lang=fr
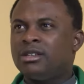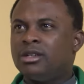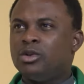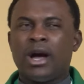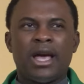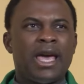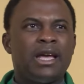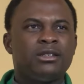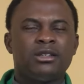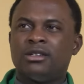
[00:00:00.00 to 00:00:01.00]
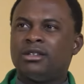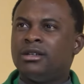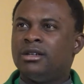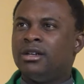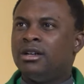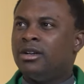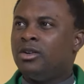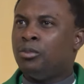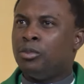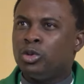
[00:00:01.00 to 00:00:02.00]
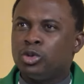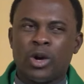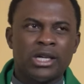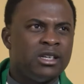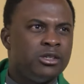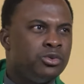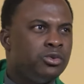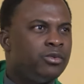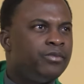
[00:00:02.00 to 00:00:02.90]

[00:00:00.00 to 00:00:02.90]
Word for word: doit être le pour toi Jésus.